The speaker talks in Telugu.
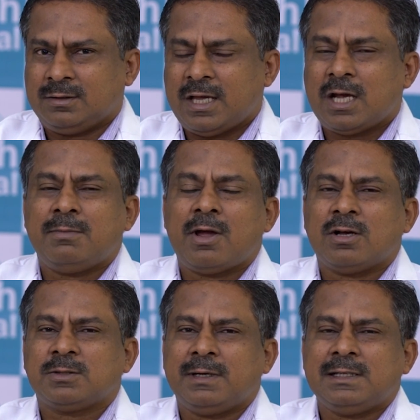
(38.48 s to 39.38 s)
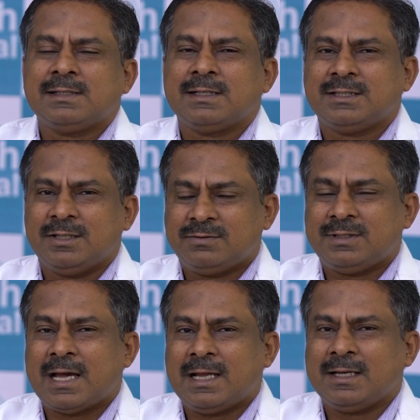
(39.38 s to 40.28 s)
నియర్ బై హాస్పిటల్స్కి షిఫ్ట్
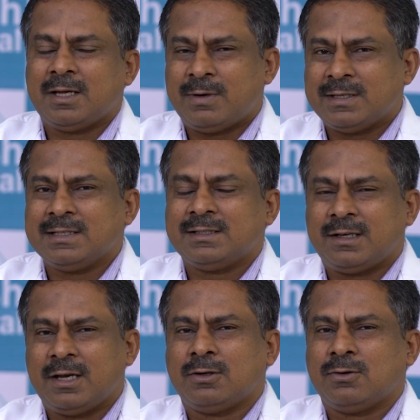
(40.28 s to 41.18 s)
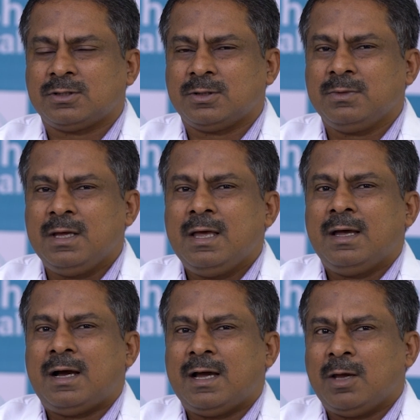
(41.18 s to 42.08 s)
చేయాలి ఎమర్జెన్సీ కేర్ కోసం
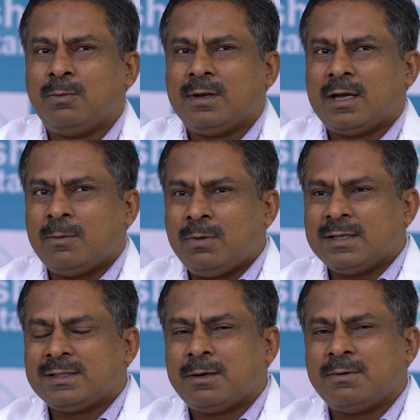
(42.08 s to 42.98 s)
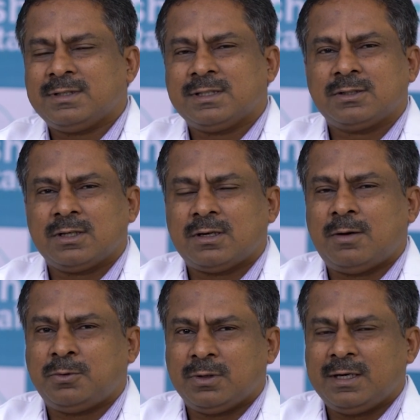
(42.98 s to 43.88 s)
ఆ అంబులెన్స్ సర్వీసెస్
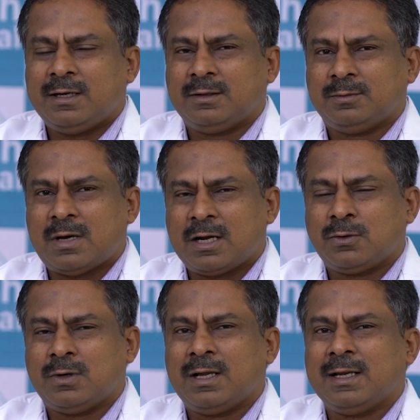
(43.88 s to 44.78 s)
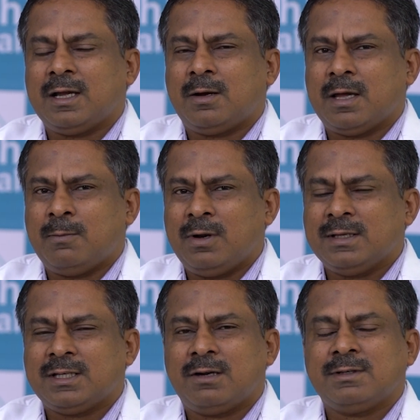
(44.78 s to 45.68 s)
అప్ టు దట్ మార్క్ ఉండాలి
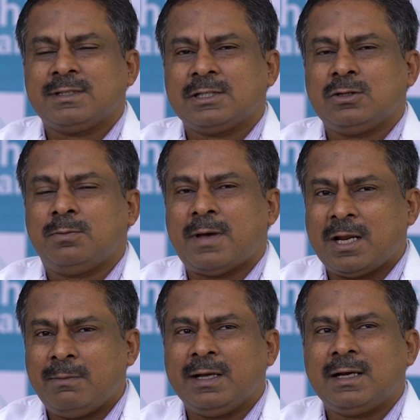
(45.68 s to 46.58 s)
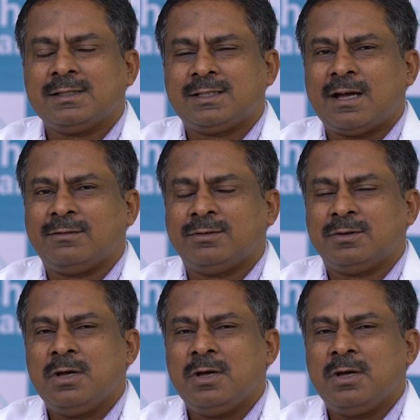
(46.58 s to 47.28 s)
అంబులెన్స్ సర్వీసెస్లో పారామెడికల్ స్టాఫ్